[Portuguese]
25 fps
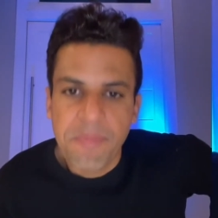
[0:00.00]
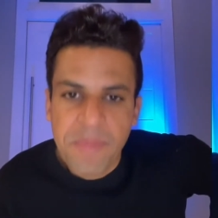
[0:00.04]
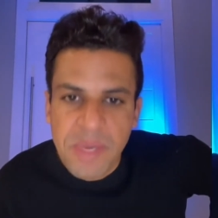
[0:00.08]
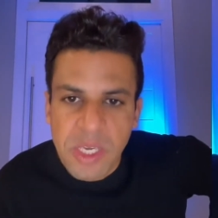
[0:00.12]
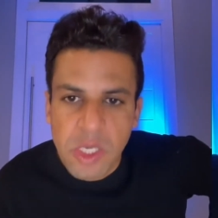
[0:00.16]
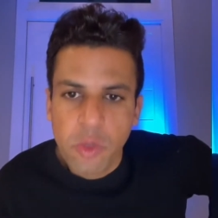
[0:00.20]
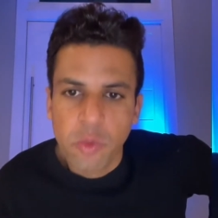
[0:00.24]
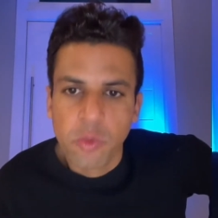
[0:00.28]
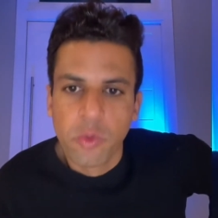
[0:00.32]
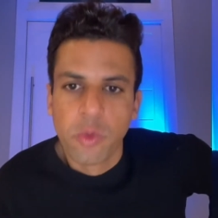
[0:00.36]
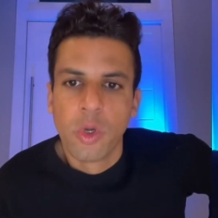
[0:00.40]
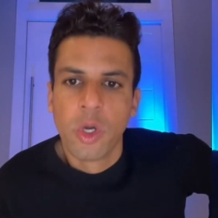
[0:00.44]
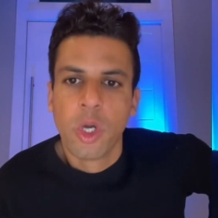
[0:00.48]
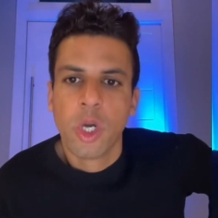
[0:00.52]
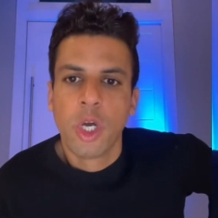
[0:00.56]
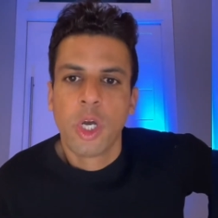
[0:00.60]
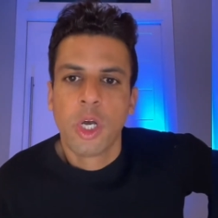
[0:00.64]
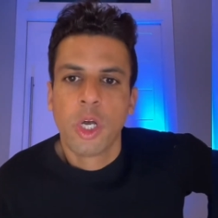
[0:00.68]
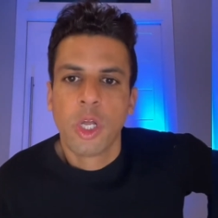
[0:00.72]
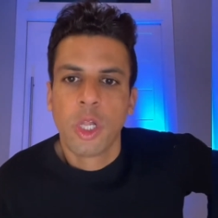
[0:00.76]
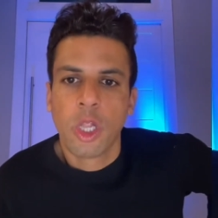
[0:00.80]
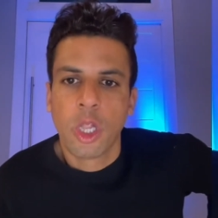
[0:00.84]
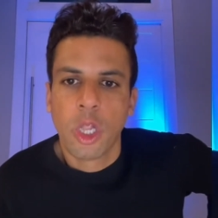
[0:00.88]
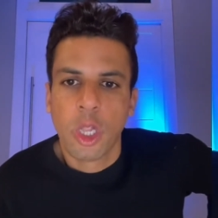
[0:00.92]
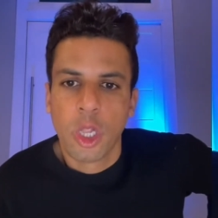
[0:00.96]
mil
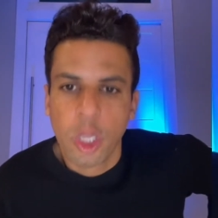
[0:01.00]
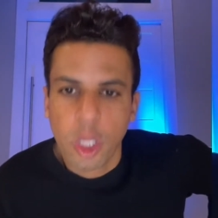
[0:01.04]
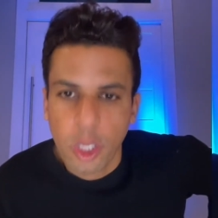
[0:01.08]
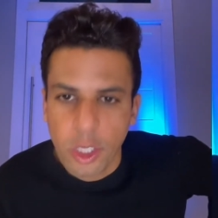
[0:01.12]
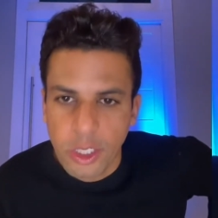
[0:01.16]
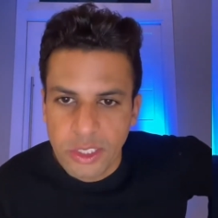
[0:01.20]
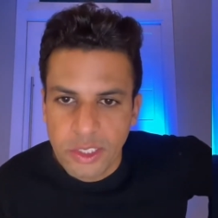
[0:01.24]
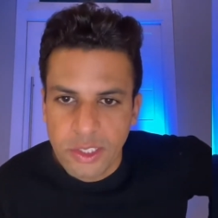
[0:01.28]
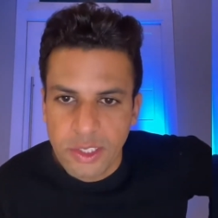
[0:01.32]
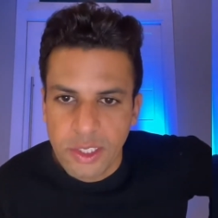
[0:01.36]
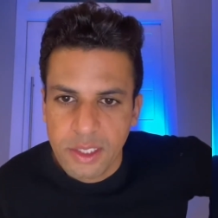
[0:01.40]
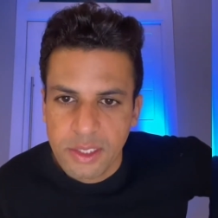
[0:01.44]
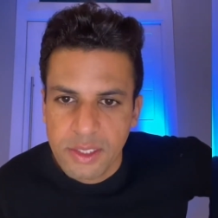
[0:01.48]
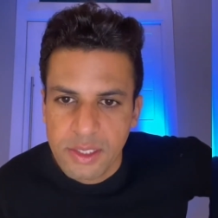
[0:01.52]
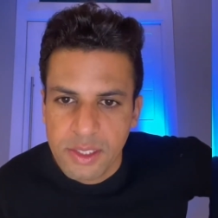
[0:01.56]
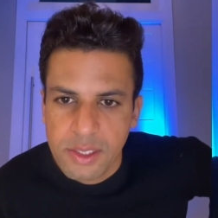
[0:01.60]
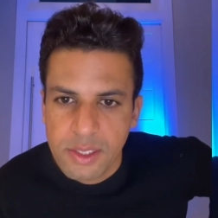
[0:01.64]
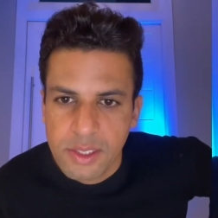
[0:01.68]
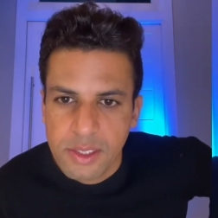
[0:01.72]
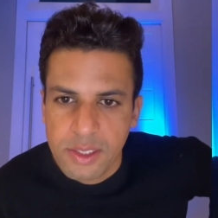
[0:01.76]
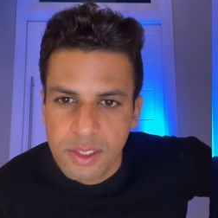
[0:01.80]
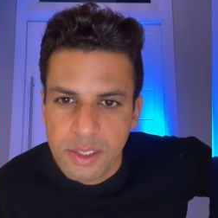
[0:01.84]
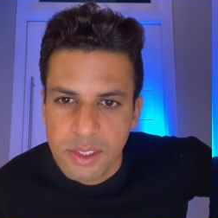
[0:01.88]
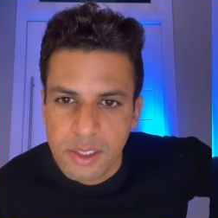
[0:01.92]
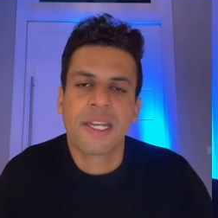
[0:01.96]

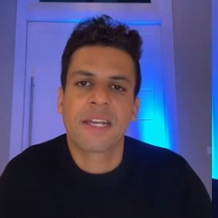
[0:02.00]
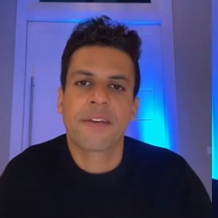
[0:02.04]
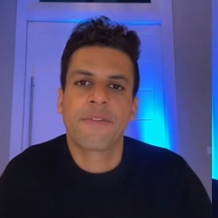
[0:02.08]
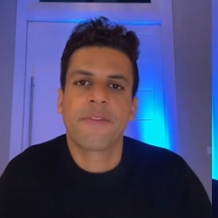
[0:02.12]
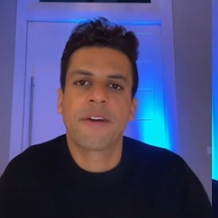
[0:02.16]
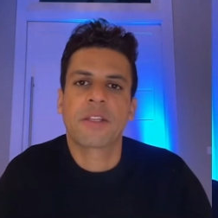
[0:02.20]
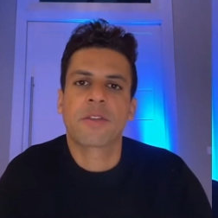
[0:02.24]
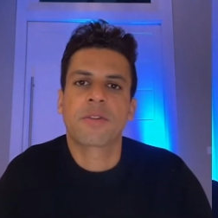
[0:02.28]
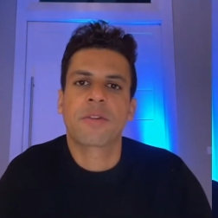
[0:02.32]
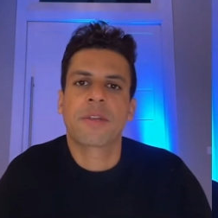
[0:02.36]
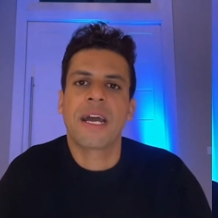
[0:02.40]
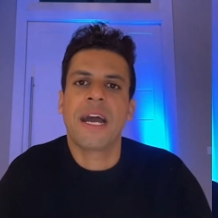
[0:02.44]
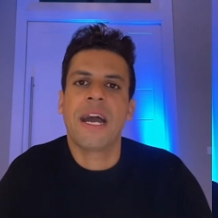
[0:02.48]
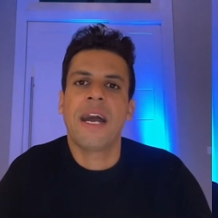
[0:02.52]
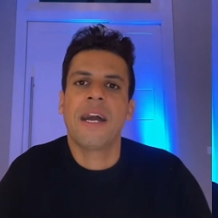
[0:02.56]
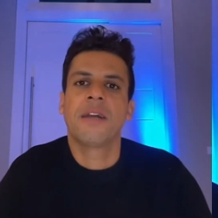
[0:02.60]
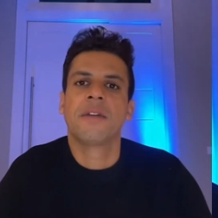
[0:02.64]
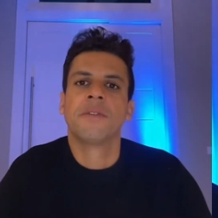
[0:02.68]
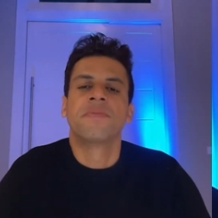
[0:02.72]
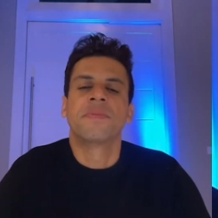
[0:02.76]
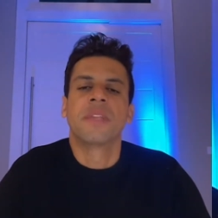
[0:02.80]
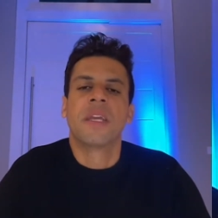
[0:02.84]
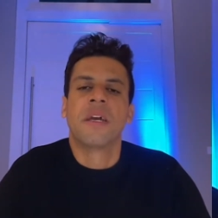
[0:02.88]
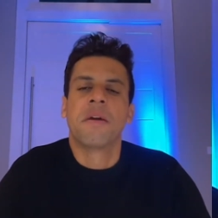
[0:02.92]
lojas. E chega a faturar